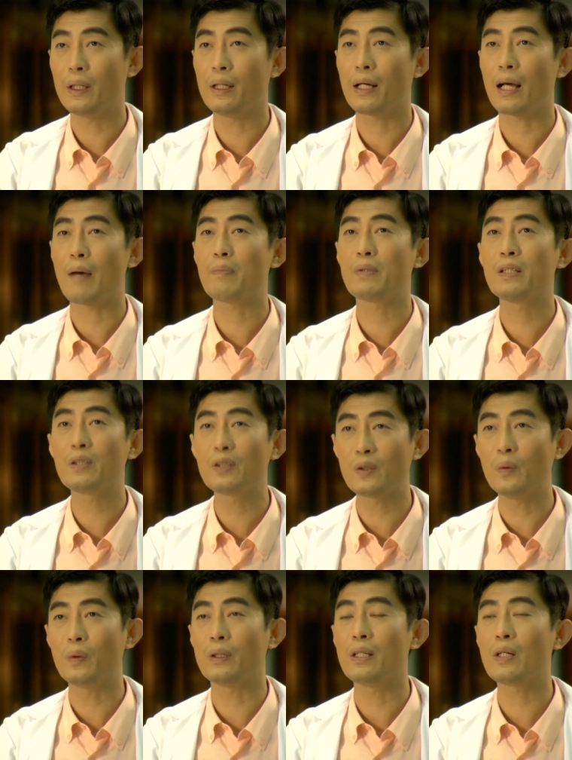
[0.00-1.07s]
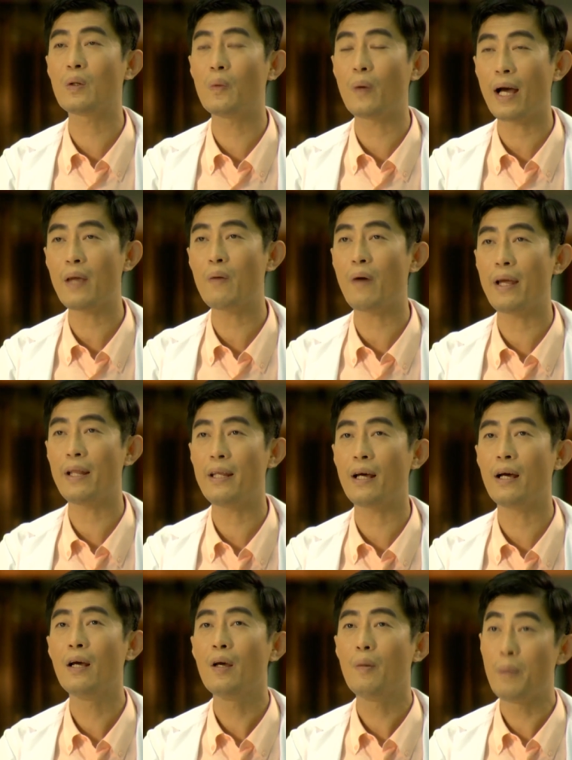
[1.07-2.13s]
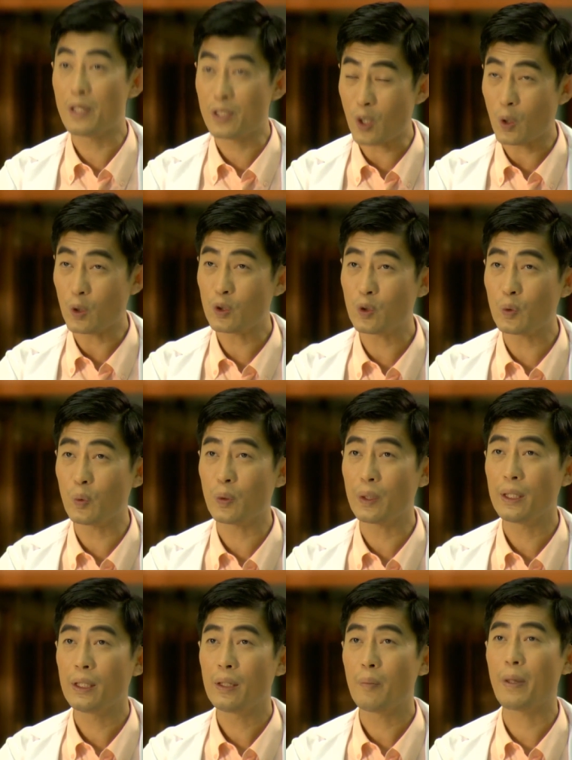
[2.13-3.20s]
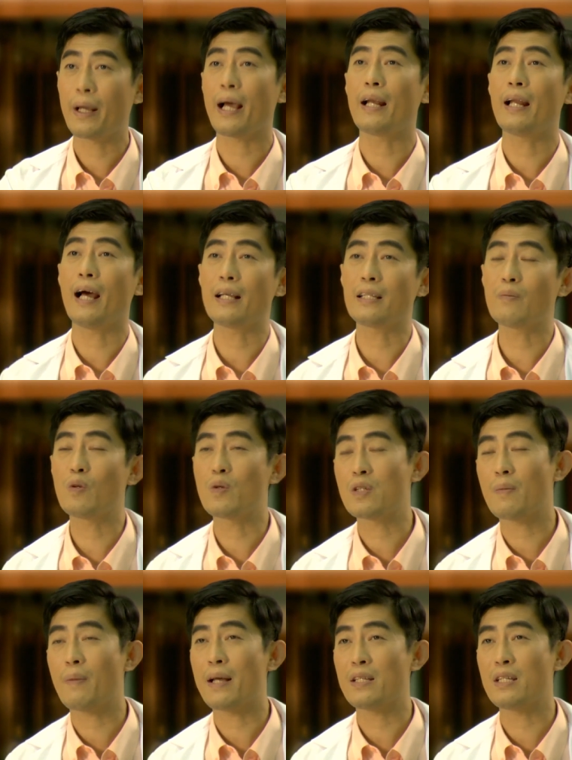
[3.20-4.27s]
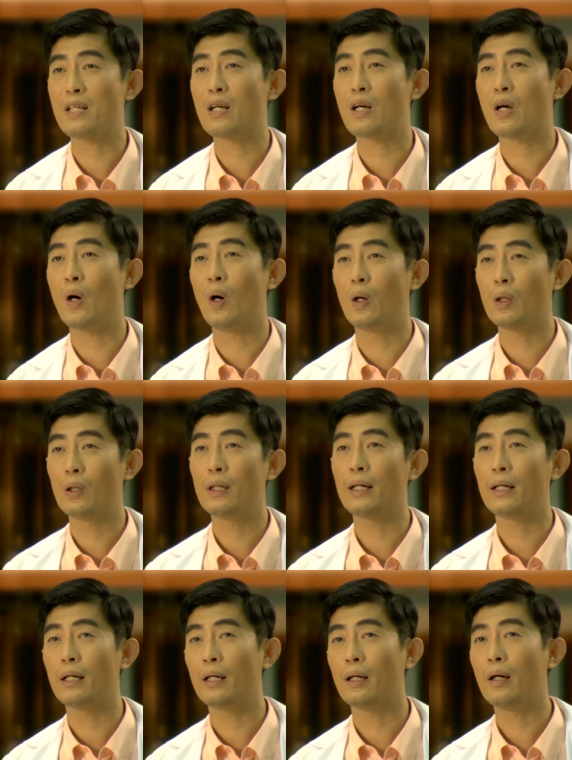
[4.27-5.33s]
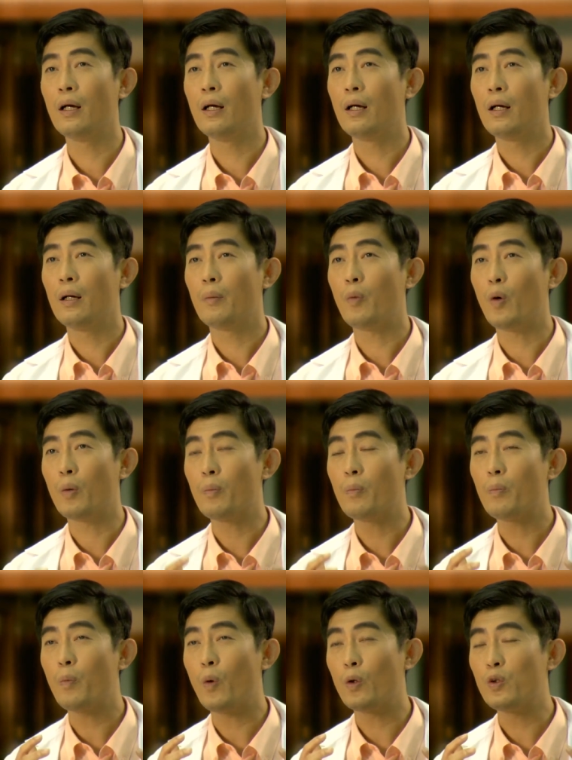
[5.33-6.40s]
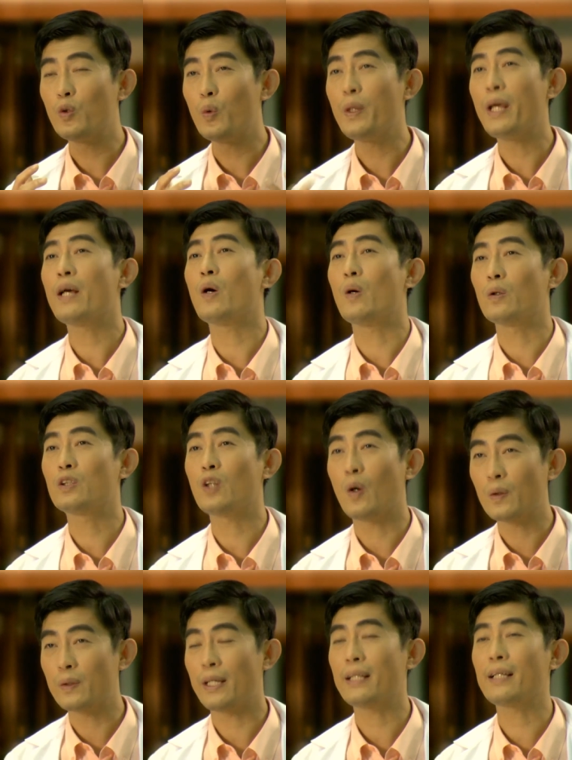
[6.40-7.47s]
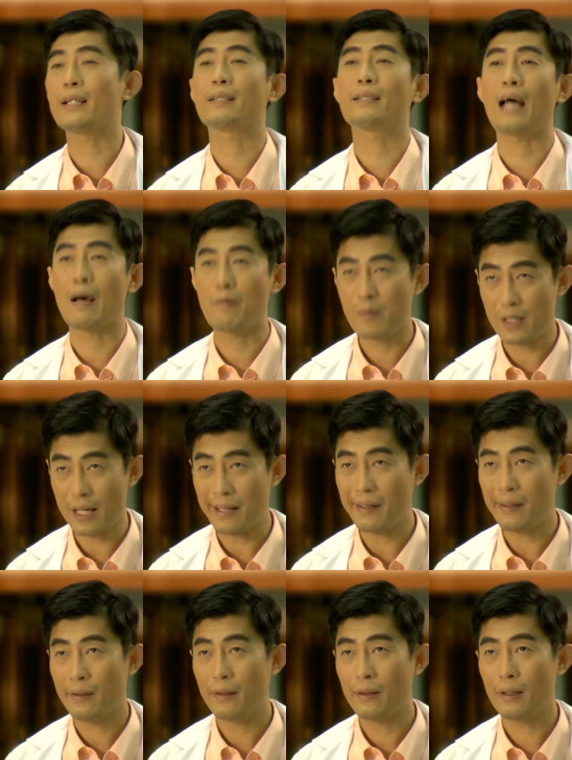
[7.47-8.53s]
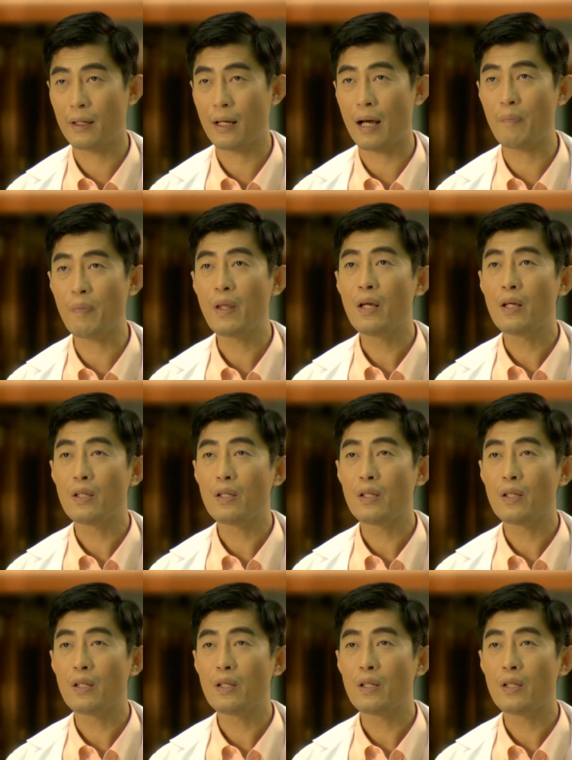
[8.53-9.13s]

ตรนะครับ ซึ่งสูตรที่ครูให้ไว้เนี่ยมี 2 สูตร เป็นการหาจำนวนสมาชิกของผลผลยูเนี่ยนของ 2เซตกับ 3เซตนะครับ